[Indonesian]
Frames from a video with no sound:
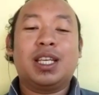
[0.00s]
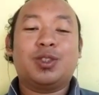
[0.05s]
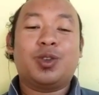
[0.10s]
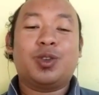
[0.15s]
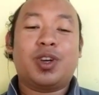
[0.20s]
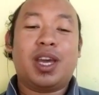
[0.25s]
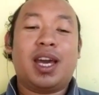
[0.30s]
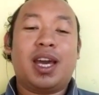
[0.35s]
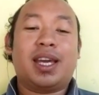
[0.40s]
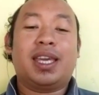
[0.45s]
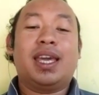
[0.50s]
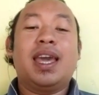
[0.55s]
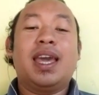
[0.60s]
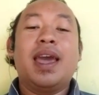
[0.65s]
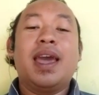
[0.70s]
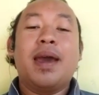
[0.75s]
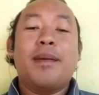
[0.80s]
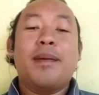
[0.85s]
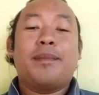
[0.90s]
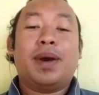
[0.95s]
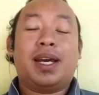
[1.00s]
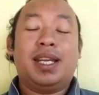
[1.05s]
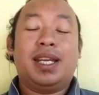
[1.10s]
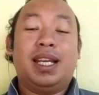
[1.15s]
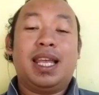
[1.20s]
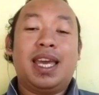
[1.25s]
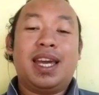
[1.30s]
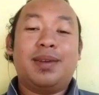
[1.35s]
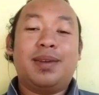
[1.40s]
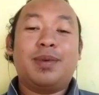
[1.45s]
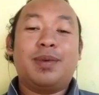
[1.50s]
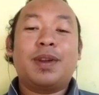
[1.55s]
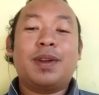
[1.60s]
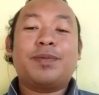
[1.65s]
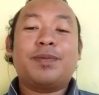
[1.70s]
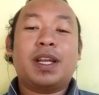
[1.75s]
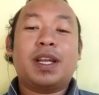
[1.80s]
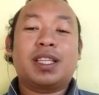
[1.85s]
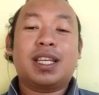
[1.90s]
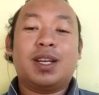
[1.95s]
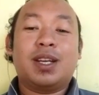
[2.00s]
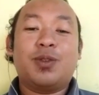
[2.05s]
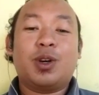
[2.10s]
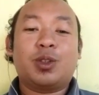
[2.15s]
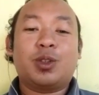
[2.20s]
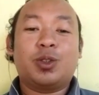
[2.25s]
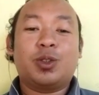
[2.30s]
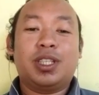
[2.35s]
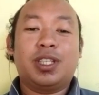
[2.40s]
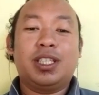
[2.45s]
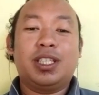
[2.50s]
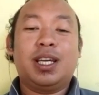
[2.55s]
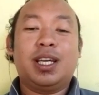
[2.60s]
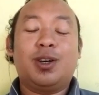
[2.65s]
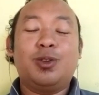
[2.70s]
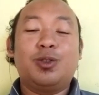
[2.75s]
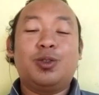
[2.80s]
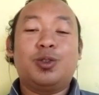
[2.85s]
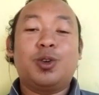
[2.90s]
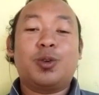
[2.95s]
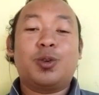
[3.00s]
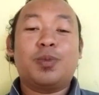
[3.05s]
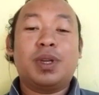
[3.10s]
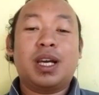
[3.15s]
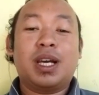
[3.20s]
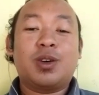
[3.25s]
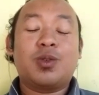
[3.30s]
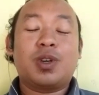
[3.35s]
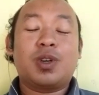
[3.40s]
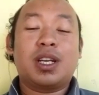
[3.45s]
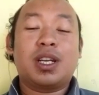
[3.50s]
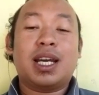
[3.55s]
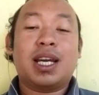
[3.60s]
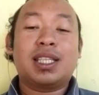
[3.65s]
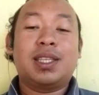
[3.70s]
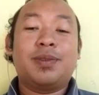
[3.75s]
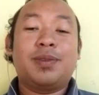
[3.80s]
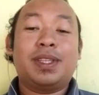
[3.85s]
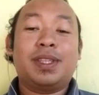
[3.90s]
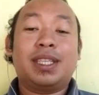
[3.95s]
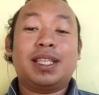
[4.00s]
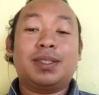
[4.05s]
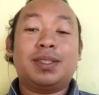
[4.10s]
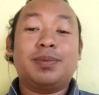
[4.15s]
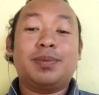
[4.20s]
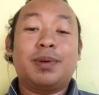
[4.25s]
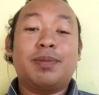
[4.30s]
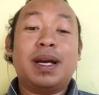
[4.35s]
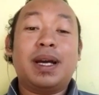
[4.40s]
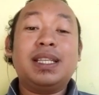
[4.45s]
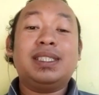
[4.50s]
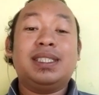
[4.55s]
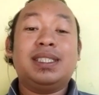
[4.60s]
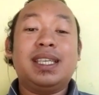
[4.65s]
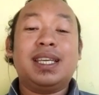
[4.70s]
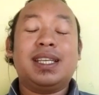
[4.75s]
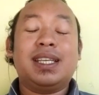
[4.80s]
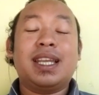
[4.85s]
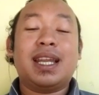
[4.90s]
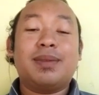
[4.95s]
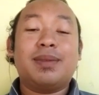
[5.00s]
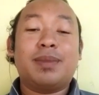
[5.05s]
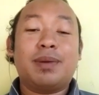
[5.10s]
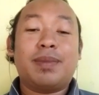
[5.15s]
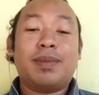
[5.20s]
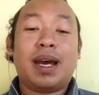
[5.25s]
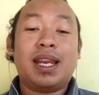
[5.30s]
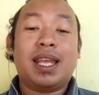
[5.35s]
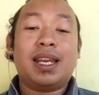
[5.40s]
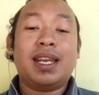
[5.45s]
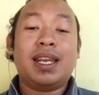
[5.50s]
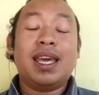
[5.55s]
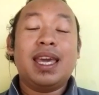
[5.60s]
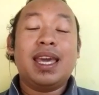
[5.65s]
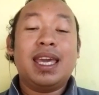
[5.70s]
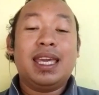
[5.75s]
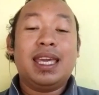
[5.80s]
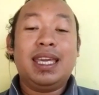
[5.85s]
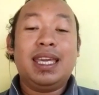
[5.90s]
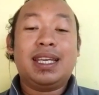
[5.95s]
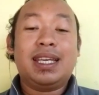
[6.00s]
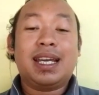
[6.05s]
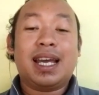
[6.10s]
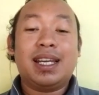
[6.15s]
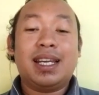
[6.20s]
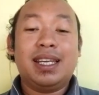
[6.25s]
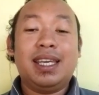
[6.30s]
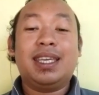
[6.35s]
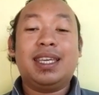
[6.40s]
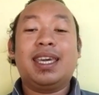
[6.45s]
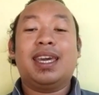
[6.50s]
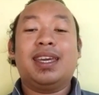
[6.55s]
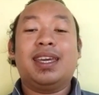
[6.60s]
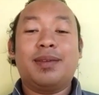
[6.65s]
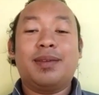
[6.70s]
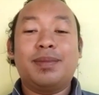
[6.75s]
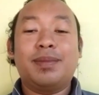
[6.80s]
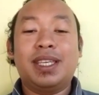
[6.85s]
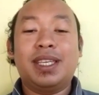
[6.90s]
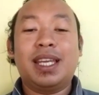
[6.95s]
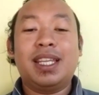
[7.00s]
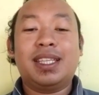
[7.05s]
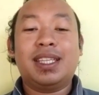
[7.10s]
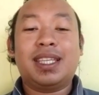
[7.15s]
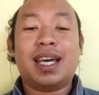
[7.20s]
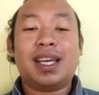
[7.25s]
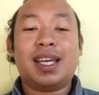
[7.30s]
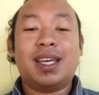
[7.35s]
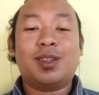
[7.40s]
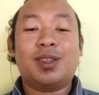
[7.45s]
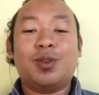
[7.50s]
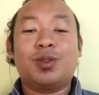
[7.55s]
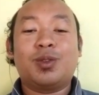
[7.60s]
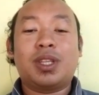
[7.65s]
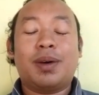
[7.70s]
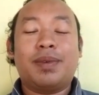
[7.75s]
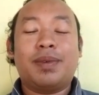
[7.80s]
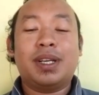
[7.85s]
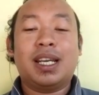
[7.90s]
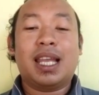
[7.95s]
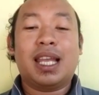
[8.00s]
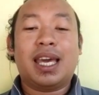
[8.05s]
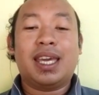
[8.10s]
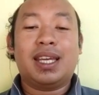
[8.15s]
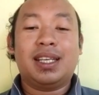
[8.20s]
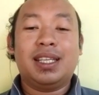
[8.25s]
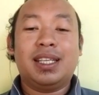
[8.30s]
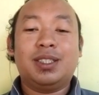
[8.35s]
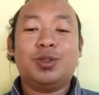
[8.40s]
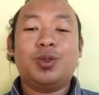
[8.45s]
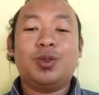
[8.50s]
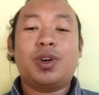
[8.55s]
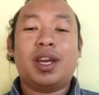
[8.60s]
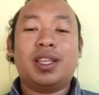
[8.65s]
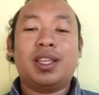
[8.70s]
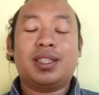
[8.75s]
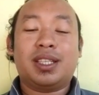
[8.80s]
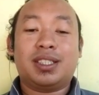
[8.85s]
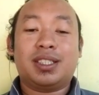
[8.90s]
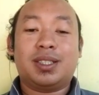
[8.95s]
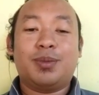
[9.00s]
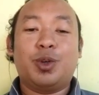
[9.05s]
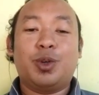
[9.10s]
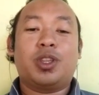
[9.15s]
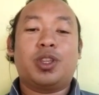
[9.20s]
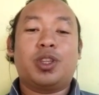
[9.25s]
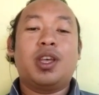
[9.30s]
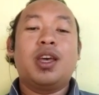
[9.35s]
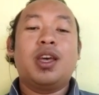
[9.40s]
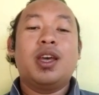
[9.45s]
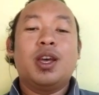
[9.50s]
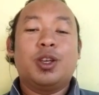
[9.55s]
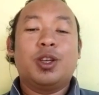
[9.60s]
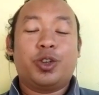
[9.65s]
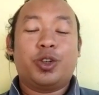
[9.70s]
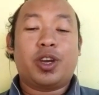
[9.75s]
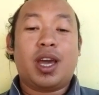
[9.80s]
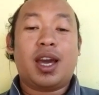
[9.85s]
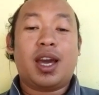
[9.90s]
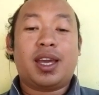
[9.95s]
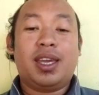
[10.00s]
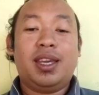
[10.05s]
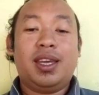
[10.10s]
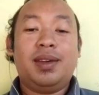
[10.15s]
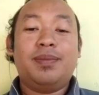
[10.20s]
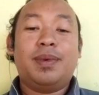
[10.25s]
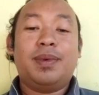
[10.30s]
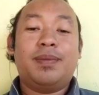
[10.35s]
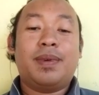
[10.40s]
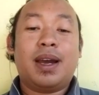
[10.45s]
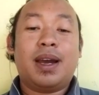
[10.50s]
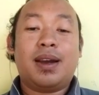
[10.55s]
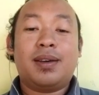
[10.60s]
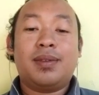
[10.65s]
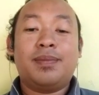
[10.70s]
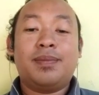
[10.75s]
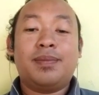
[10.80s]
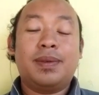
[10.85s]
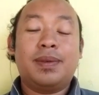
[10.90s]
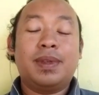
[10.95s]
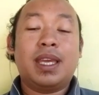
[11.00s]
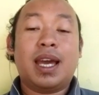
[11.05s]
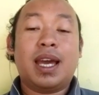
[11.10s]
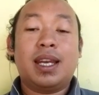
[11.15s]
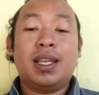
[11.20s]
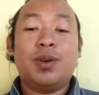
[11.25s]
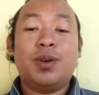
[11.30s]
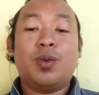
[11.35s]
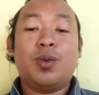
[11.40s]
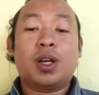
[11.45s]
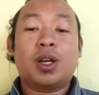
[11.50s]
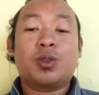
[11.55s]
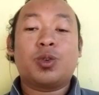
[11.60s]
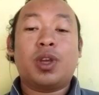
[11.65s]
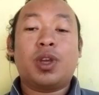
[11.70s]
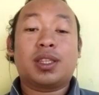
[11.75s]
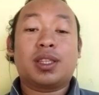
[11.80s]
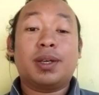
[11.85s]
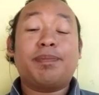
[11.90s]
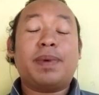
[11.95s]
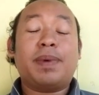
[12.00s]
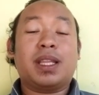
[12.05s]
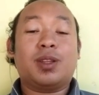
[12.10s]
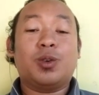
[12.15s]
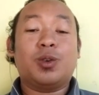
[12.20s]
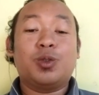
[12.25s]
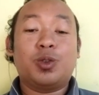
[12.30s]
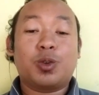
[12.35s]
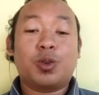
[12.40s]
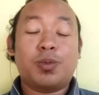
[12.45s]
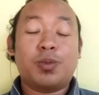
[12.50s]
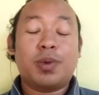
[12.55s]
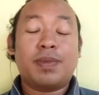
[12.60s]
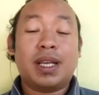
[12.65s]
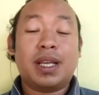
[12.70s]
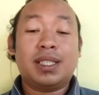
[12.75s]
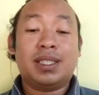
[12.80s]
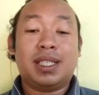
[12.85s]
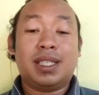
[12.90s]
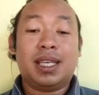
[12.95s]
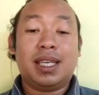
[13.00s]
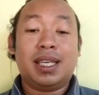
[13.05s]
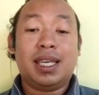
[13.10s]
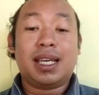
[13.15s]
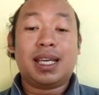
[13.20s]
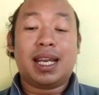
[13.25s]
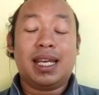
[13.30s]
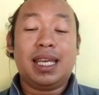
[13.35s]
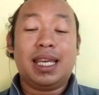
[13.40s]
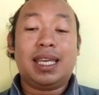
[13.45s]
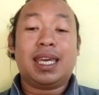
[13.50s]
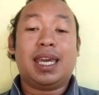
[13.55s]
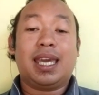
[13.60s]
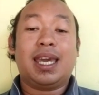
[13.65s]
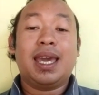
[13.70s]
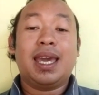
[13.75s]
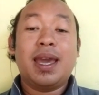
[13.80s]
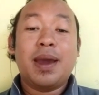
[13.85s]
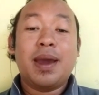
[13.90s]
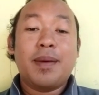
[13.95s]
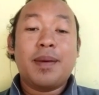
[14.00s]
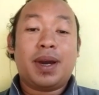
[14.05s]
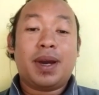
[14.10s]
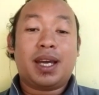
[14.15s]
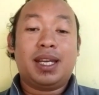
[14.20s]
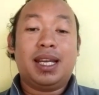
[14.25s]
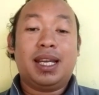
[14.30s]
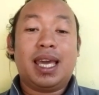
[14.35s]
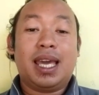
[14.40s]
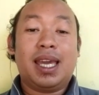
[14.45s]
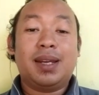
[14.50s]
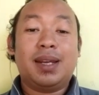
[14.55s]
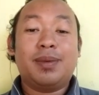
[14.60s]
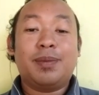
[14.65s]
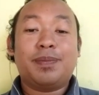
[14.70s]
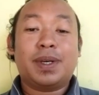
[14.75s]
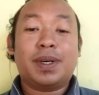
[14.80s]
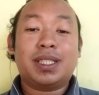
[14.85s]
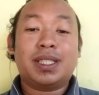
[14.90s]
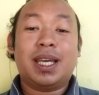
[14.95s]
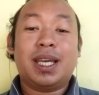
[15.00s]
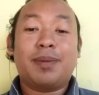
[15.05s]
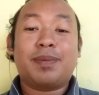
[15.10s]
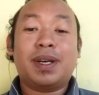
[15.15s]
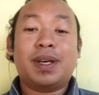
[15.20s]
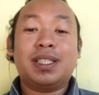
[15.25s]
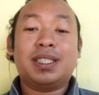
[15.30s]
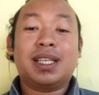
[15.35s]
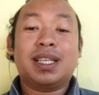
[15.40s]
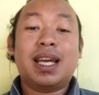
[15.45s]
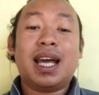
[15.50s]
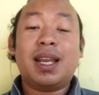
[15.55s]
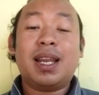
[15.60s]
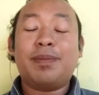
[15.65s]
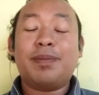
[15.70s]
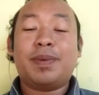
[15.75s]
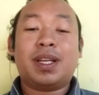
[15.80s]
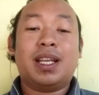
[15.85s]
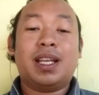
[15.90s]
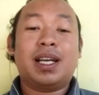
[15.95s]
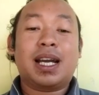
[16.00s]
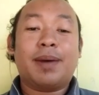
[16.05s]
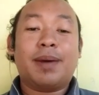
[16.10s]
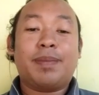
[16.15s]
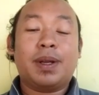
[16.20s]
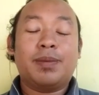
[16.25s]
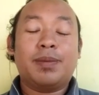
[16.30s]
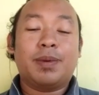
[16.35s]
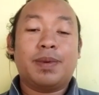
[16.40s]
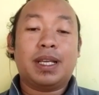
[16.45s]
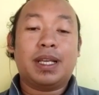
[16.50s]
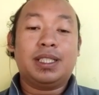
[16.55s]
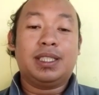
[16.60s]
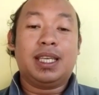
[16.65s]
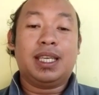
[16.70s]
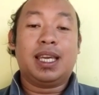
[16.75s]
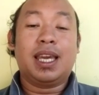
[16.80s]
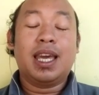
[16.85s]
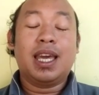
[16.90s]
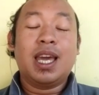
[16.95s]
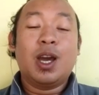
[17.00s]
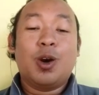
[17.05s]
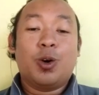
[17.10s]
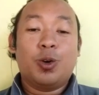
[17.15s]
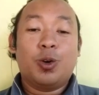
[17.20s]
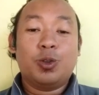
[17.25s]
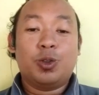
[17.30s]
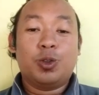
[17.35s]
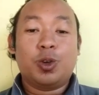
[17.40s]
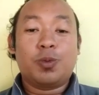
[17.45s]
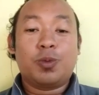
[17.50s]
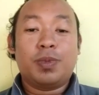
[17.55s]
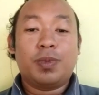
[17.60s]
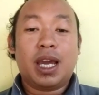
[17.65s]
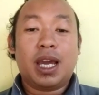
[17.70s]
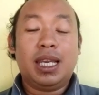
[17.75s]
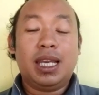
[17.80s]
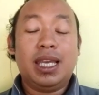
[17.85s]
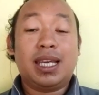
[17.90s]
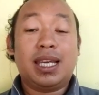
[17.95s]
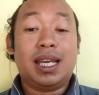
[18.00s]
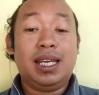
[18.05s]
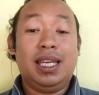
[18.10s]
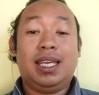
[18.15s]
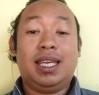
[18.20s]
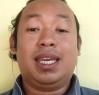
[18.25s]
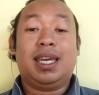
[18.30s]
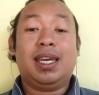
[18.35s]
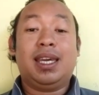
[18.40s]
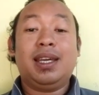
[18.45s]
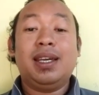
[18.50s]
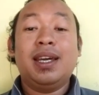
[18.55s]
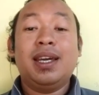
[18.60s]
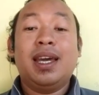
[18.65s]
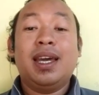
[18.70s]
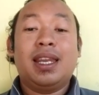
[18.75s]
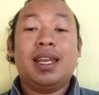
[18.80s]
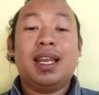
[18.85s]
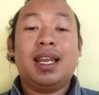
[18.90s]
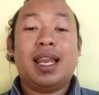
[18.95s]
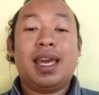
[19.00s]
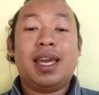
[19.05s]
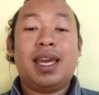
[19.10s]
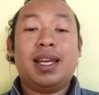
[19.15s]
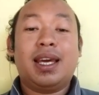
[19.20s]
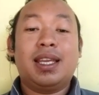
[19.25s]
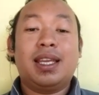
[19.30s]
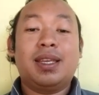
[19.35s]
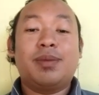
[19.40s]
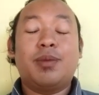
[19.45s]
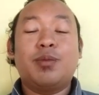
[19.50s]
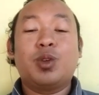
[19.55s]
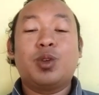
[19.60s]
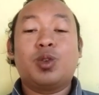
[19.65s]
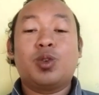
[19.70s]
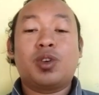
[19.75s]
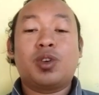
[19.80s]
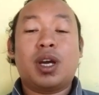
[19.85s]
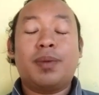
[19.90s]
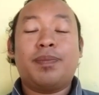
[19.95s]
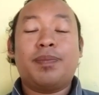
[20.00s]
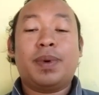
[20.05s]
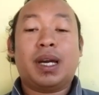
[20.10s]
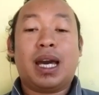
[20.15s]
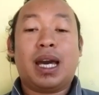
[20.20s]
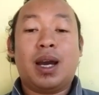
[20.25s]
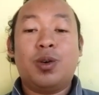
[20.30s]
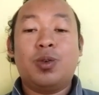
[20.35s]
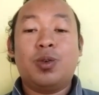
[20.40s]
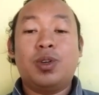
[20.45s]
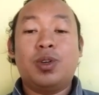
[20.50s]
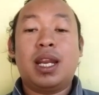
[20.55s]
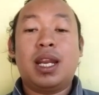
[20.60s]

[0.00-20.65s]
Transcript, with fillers: sore hari. Para nelayan memanfaatkan waktu senja untuk melakukan aktivitas memancing dan memanen ikan nike yang menjadi target utama nelayan di sungai tersebut. Sore hari memang menjadi waktu yang tepat untuk memancing ikan nike. Para nelayan mempersiapkan segala perlengkapan memancing untuk mengail ikan nike, nelayan hanya membutuhkan perahu